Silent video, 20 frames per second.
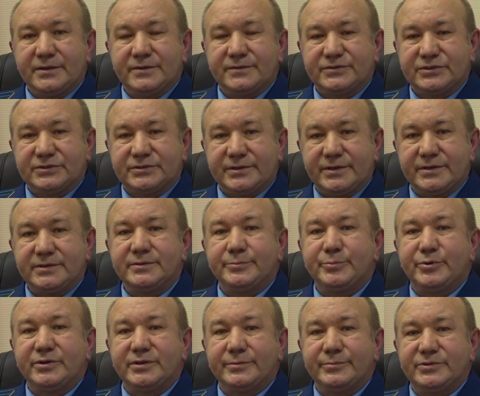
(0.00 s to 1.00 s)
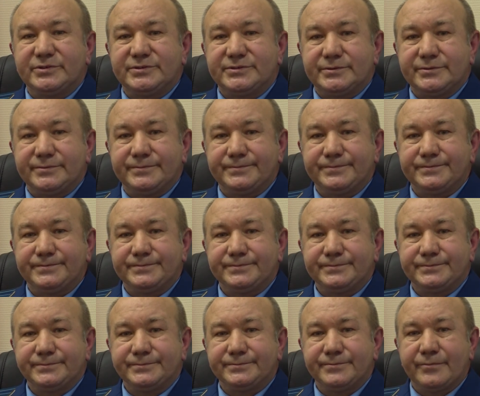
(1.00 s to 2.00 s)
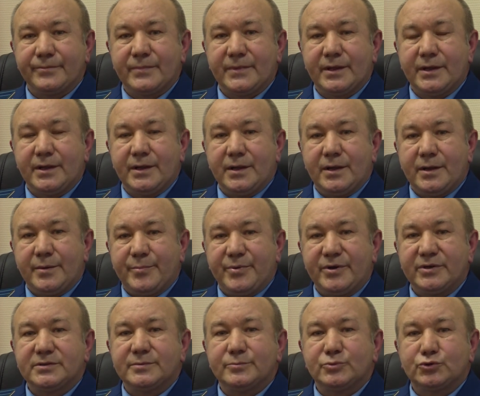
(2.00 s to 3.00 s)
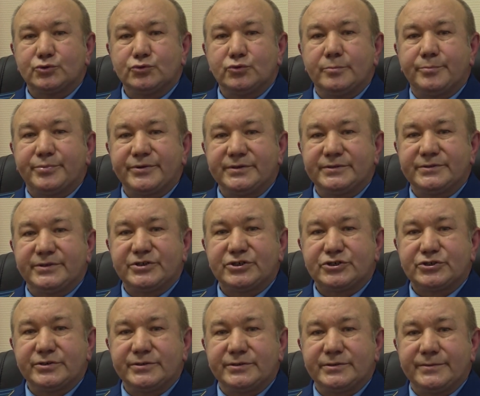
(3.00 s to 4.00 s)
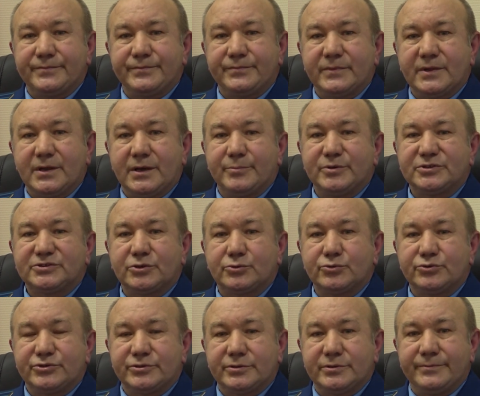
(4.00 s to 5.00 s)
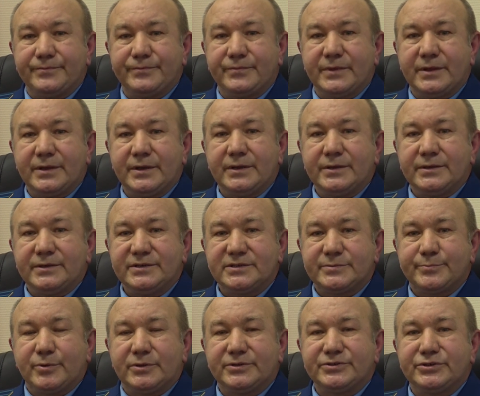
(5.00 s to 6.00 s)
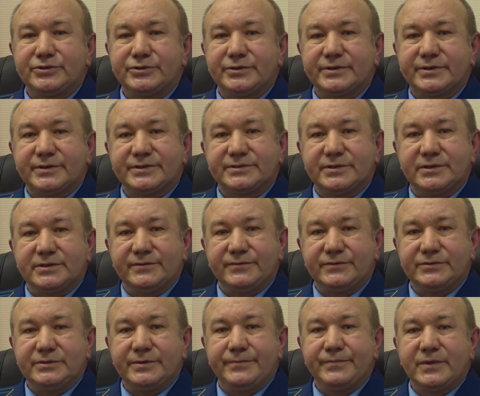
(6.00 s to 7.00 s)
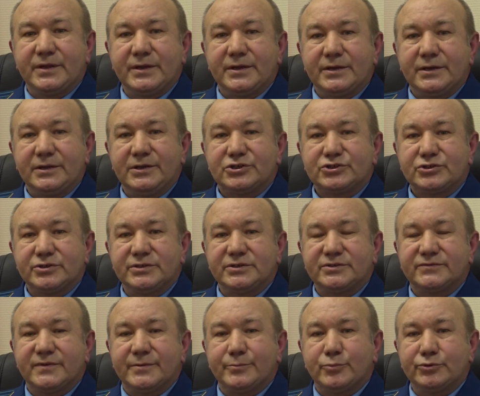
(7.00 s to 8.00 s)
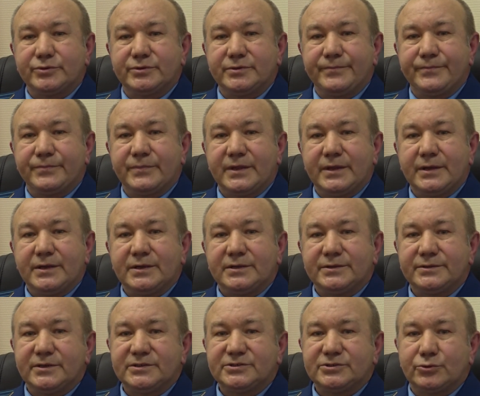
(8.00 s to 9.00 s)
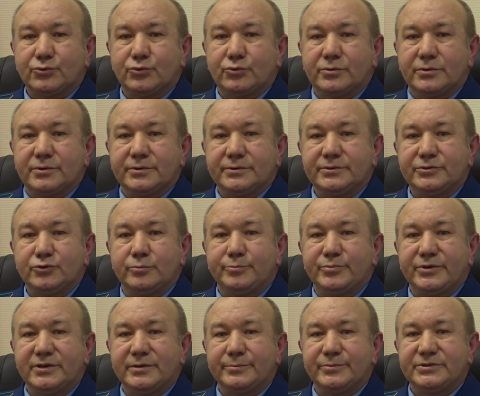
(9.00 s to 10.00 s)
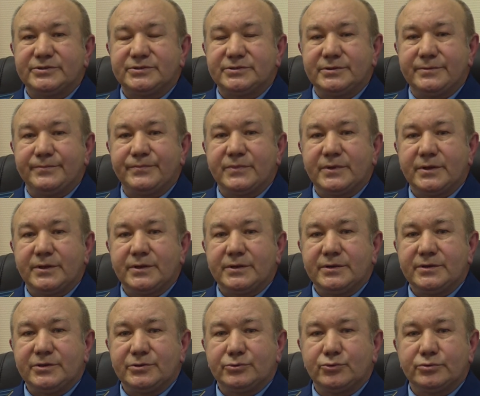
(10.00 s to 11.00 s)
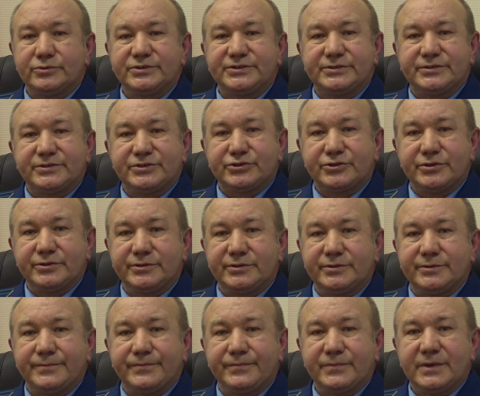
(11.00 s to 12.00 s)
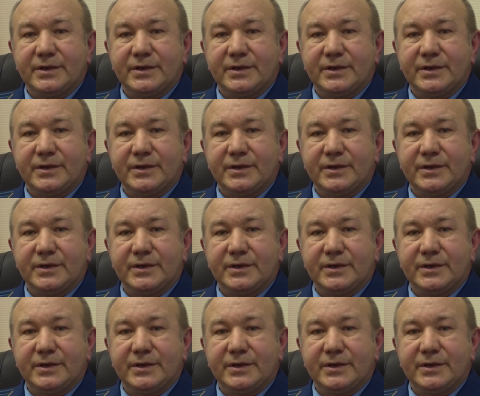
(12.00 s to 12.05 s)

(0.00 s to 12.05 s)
в состоянии беременности. Поэтому судом принято решение об отсрочке исполнения наказания в виде лишения свободы на срок ее беременности и до достижения